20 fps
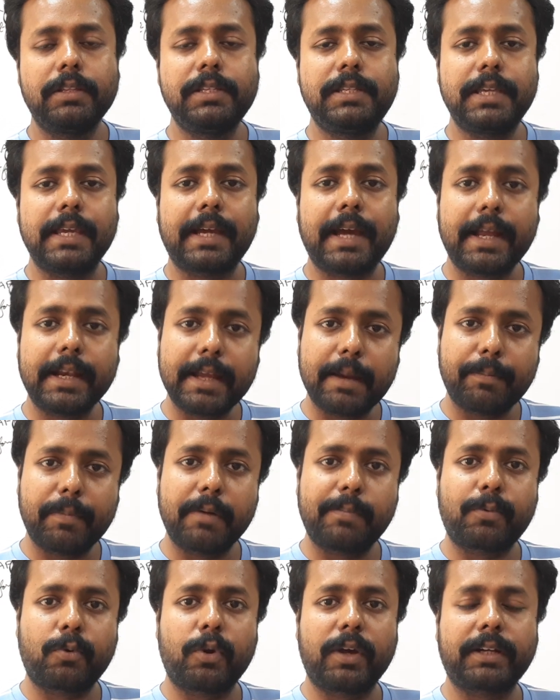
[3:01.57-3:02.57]
যেখানে আপনার
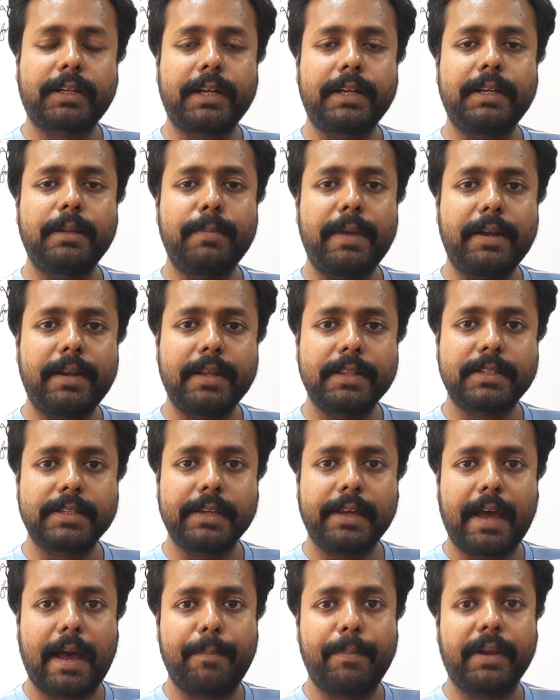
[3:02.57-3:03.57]
প্রোডাক্টের ডিম্যান্ড আছে
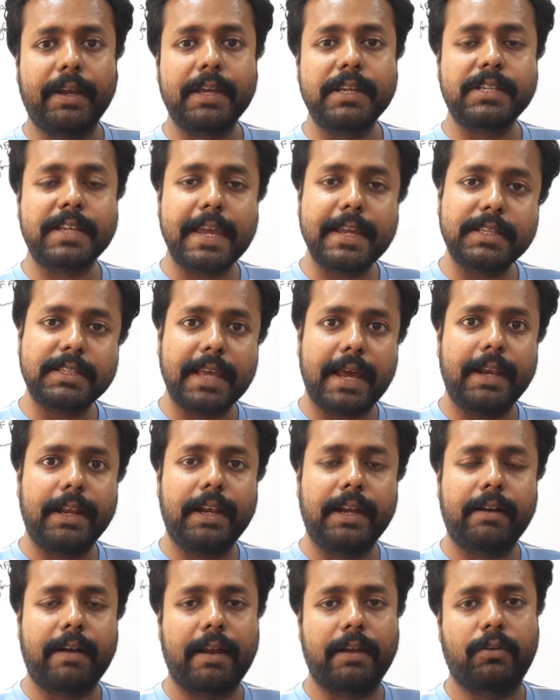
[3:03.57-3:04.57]
আপনাকে সেই চ্যানেলে
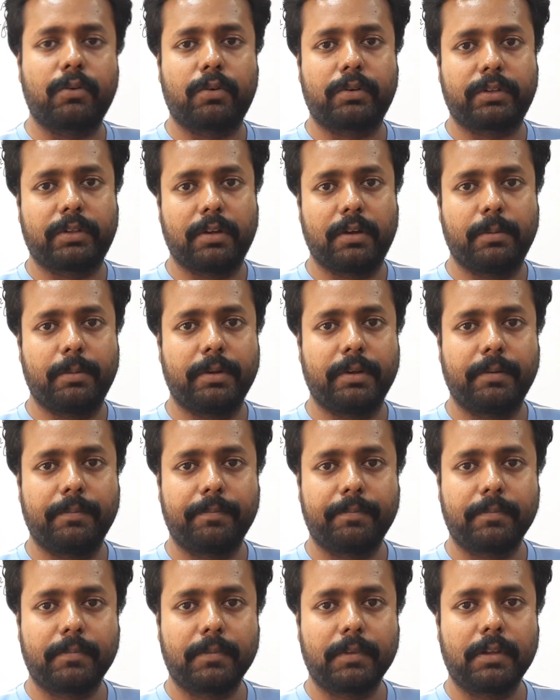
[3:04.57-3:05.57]
র্যাঙ্ক করতে হবে
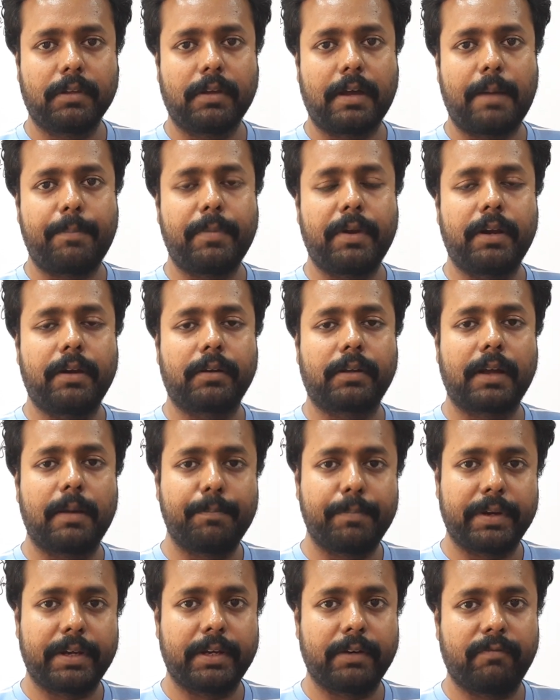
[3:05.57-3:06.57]
আপনার
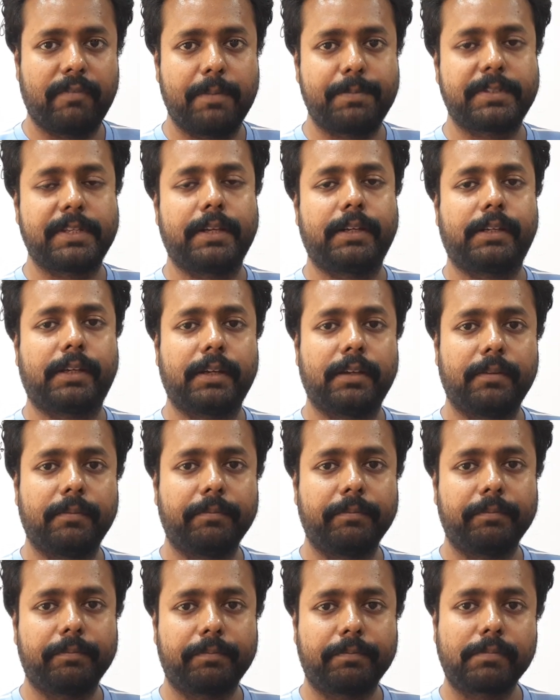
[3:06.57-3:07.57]
কোম্পানির ওয়েবসাইটকে
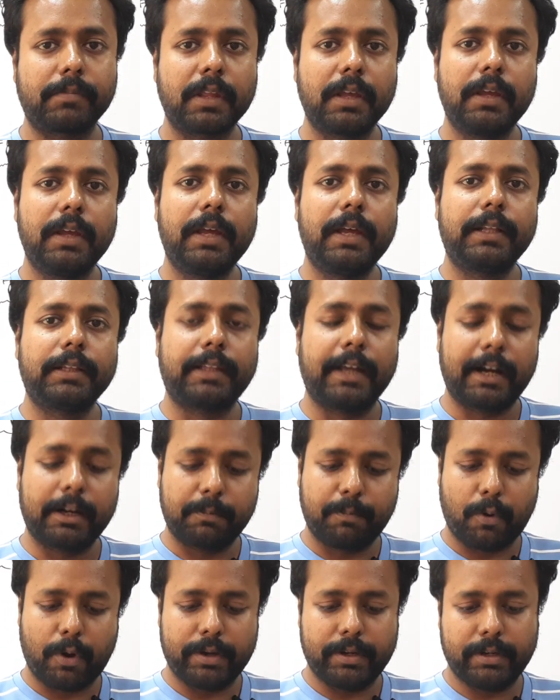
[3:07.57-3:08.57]
থার্ড
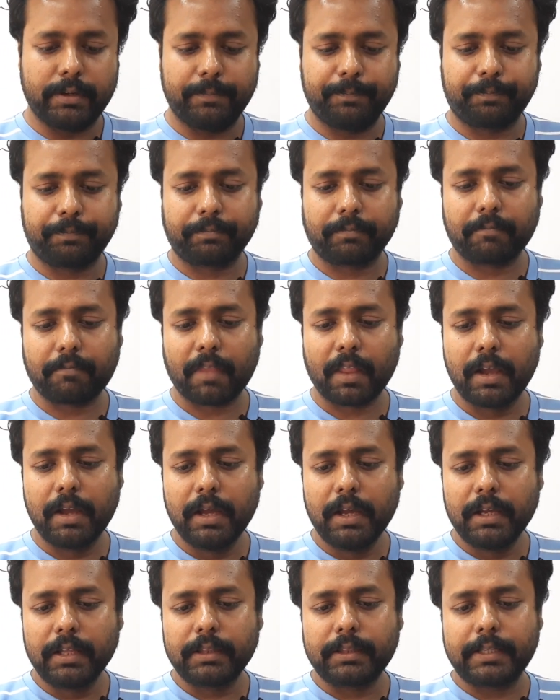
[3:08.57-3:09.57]
পয়েন্ট
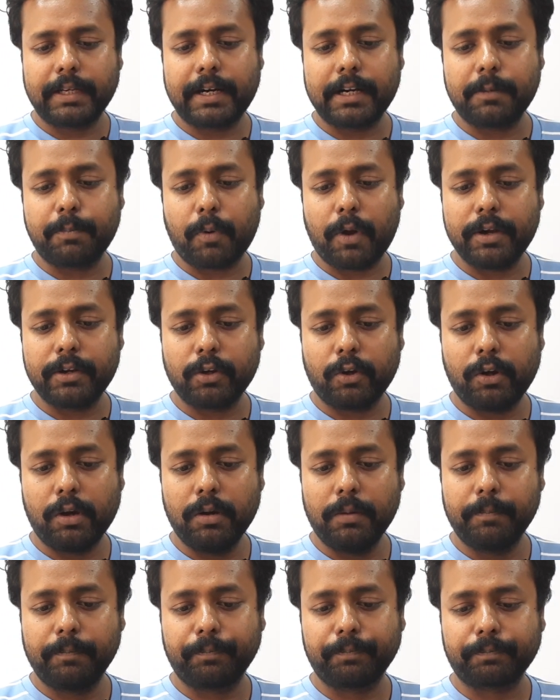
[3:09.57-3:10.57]
থার্ড পয়েন্ট হলো
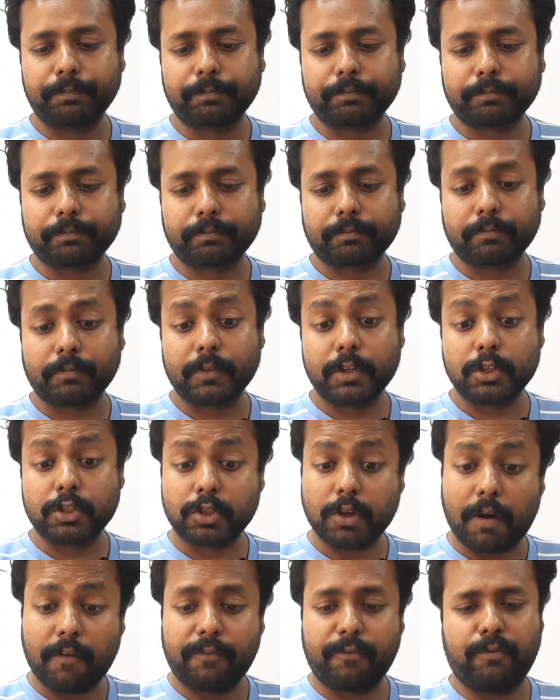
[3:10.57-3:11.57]

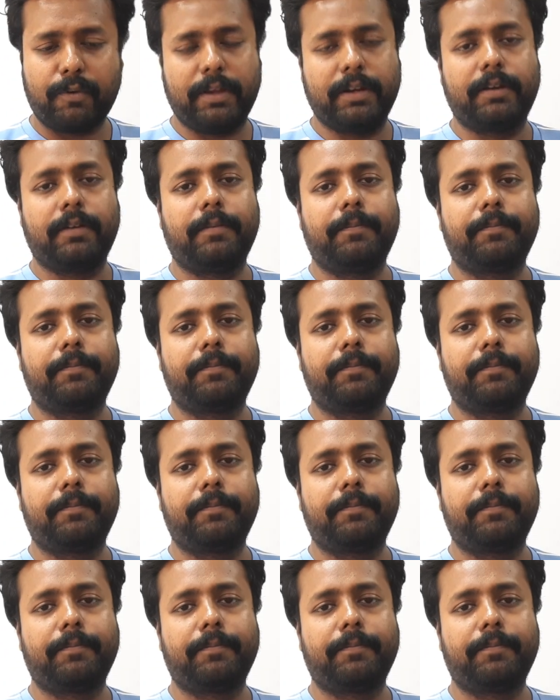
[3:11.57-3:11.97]
সফটওয়্যার